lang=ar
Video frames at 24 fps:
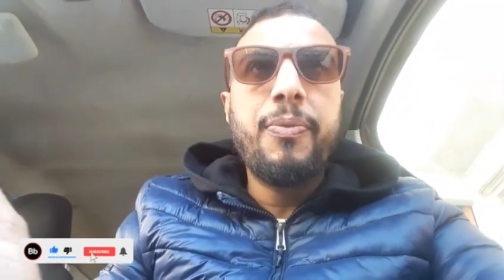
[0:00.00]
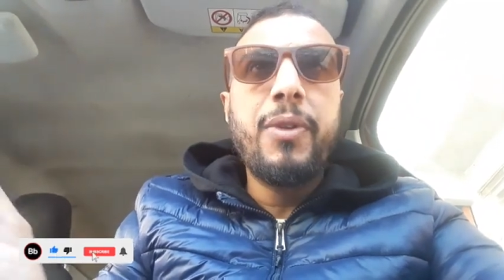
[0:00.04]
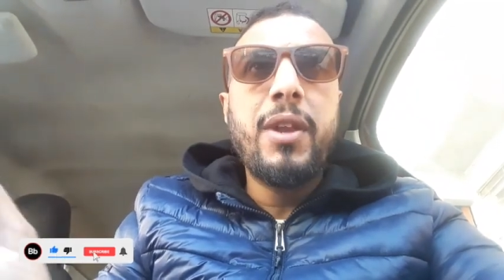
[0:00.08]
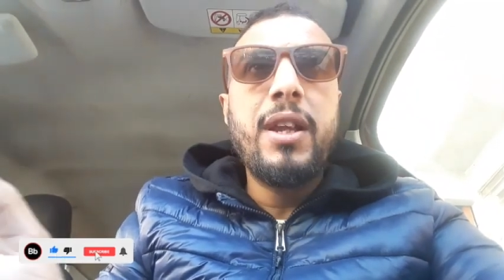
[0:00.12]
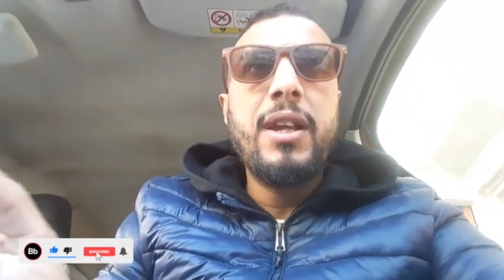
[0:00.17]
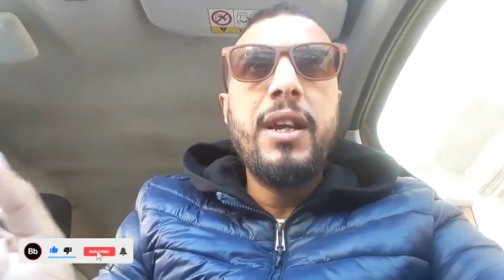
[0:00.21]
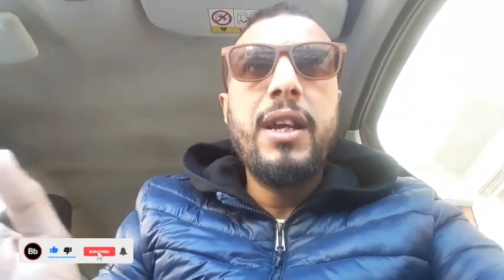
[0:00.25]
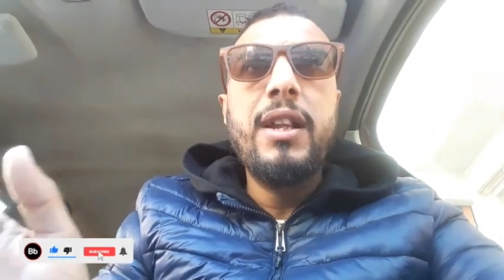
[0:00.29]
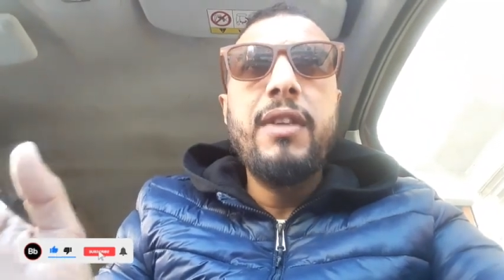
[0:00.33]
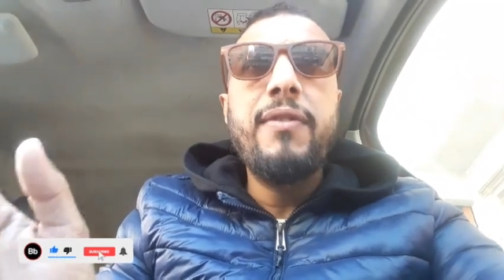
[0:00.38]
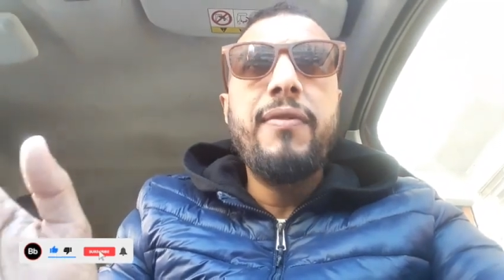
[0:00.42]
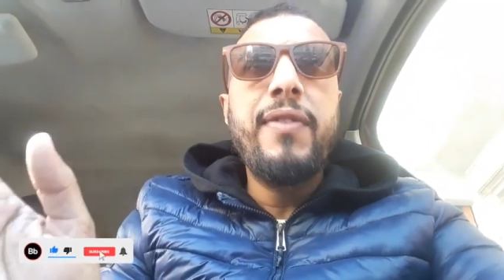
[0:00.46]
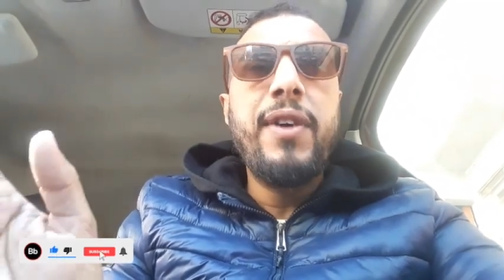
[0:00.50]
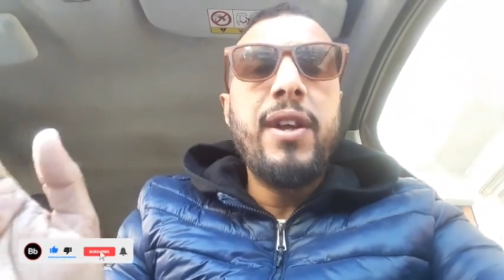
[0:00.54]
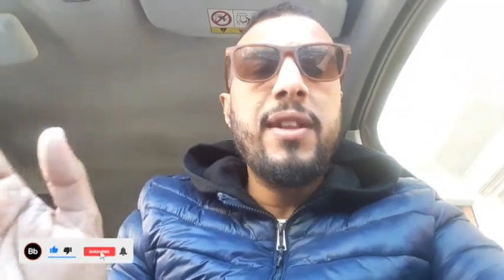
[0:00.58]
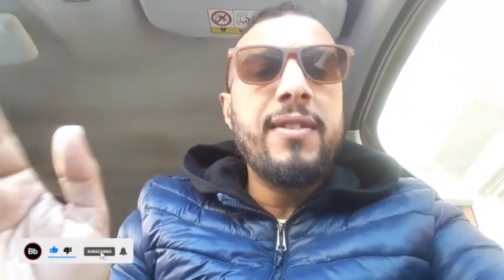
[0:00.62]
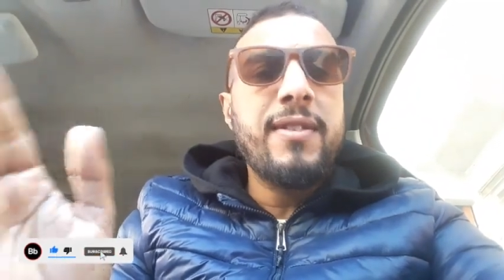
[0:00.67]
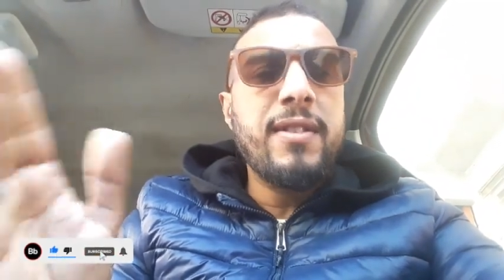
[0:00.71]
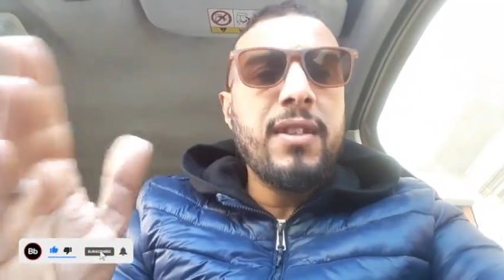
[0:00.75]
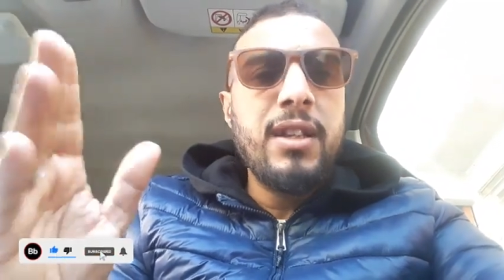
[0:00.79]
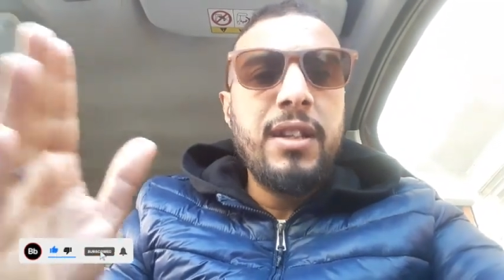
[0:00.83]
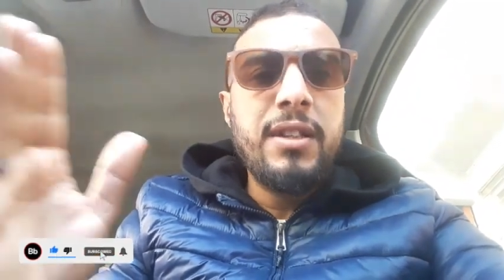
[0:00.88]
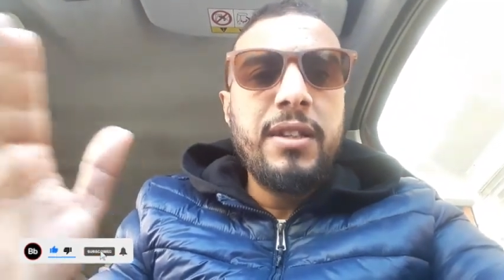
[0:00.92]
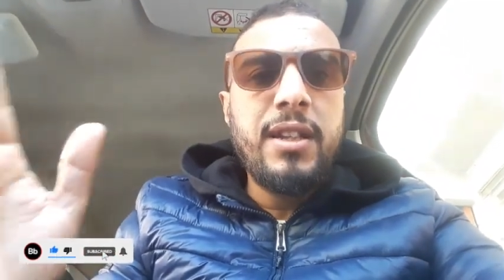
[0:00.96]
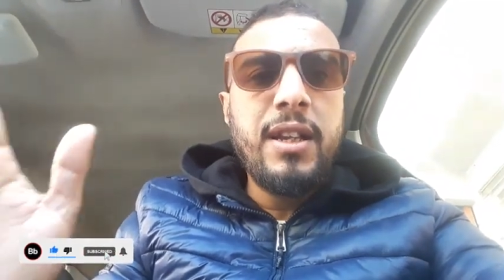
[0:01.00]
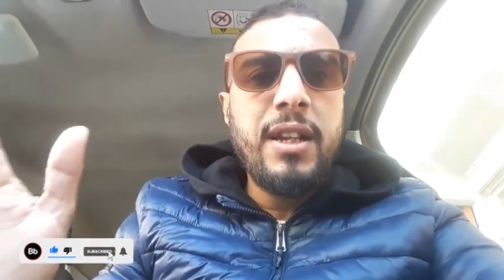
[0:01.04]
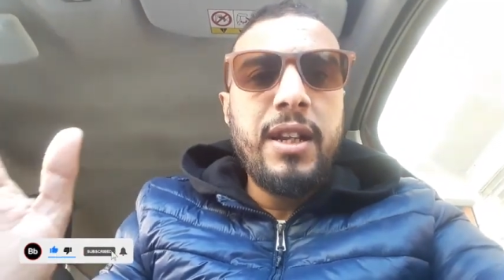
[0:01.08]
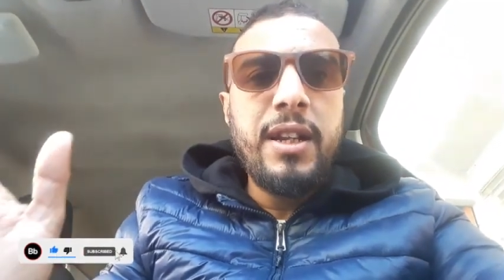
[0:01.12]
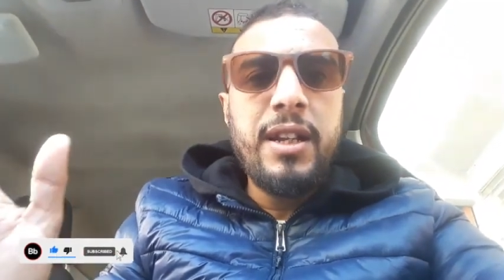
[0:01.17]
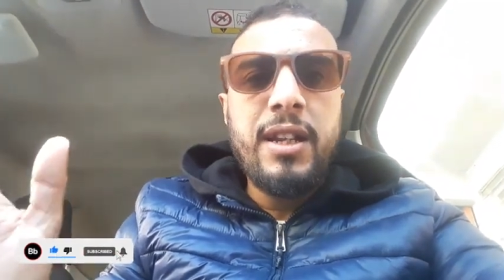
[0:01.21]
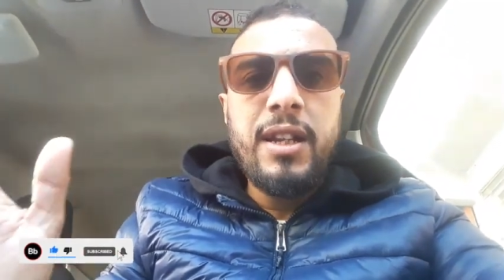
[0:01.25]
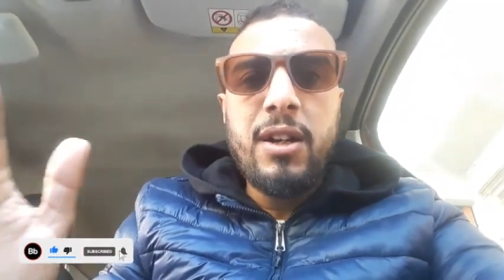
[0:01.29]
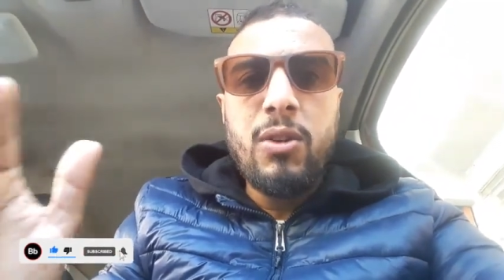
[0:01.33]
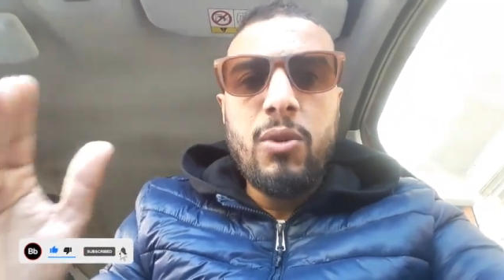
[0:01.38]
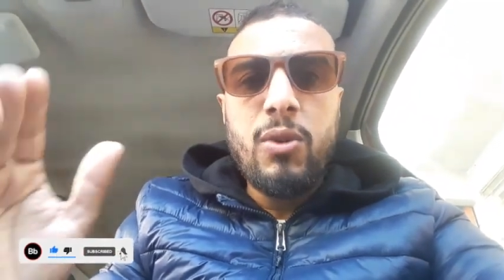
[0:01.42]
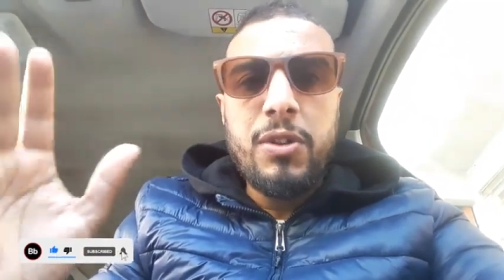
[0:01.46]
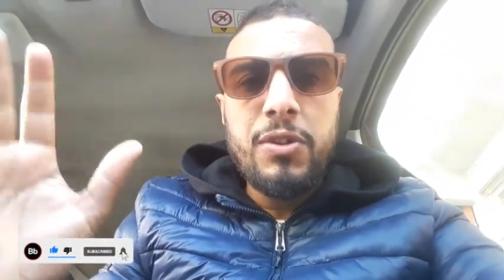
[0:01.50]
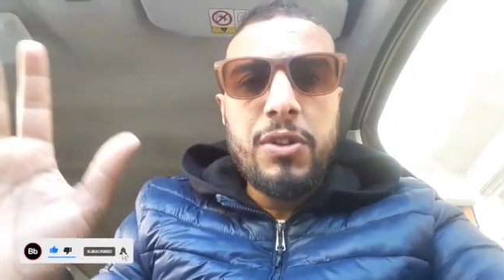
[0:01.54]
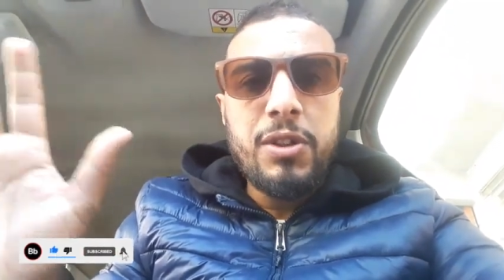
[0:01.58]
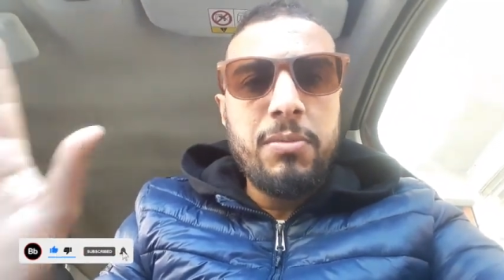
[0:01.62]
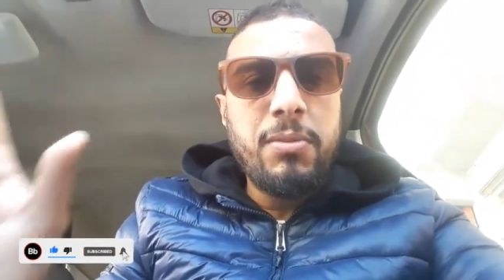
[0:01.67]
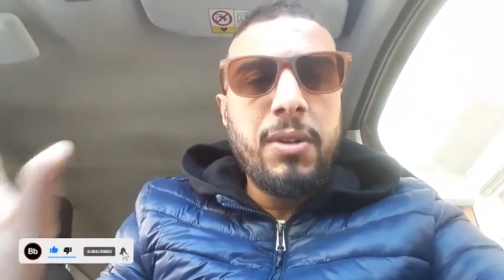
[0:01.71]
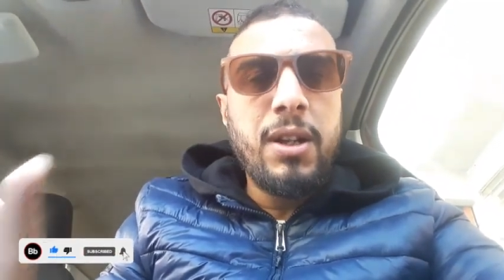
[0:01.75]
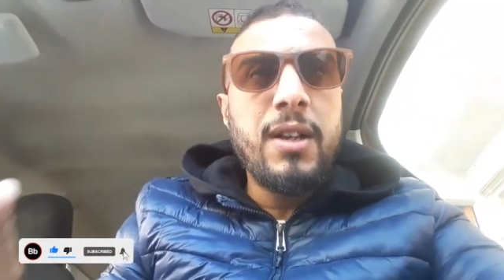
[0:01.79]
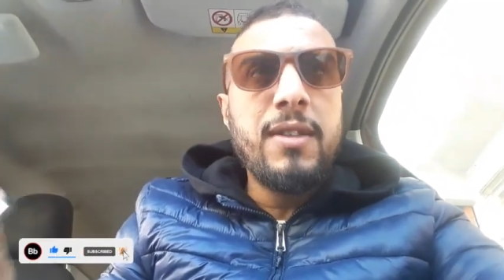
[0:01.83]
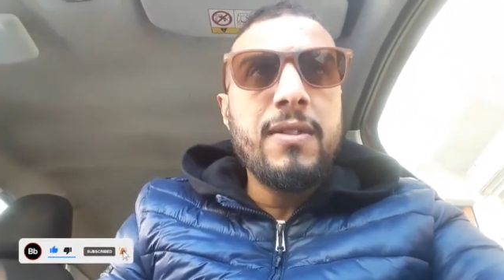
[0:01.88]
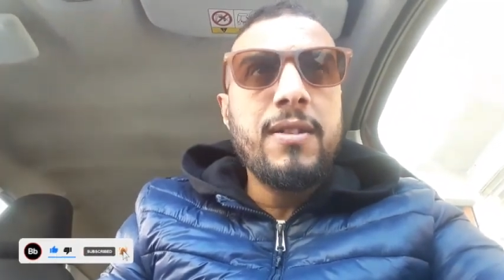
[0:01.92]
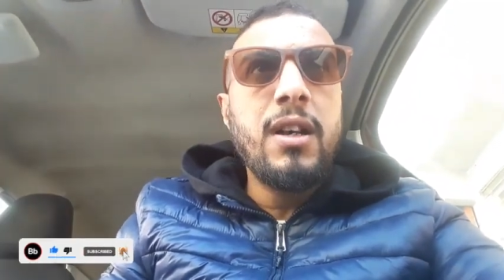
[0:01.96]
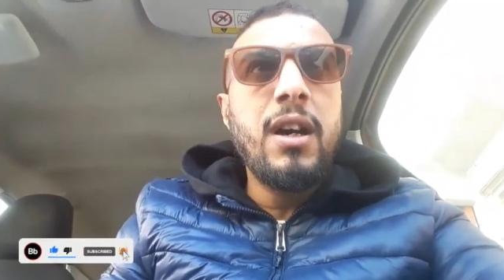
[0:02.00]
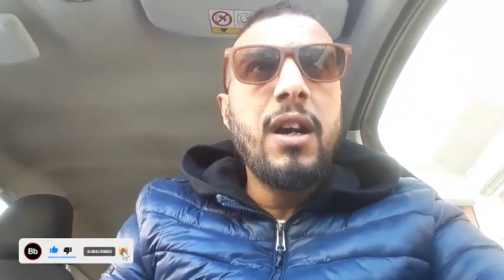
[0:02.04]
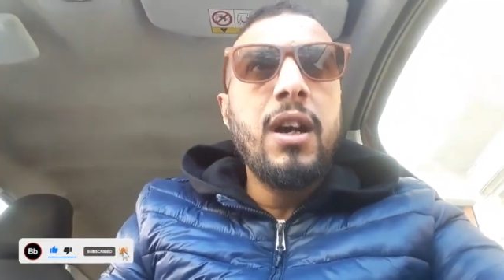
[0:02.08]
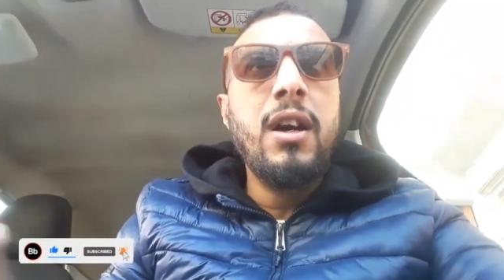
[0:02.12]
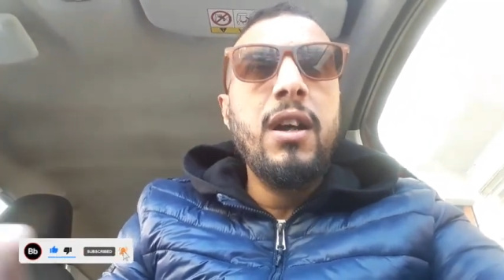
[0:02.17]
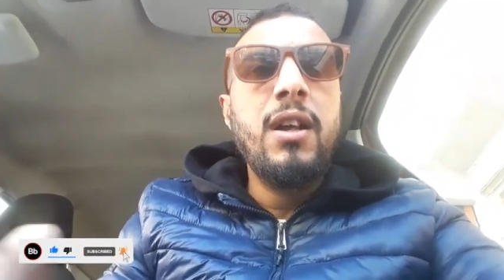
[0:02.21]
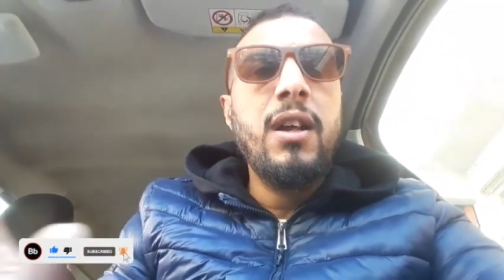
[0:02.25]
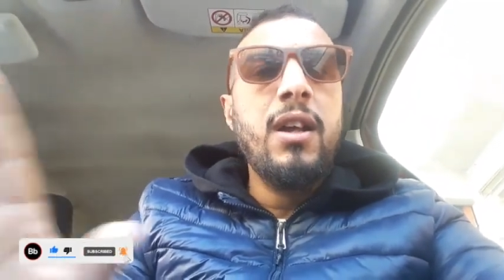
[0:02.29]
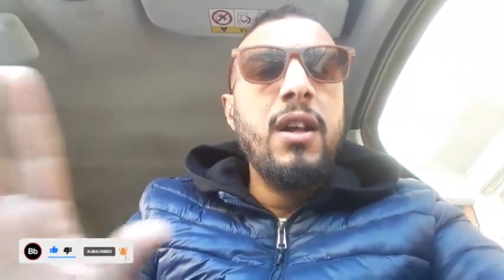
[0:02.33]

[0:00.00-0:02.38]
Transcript: يعني في اسكندريه ولا شي بلاصه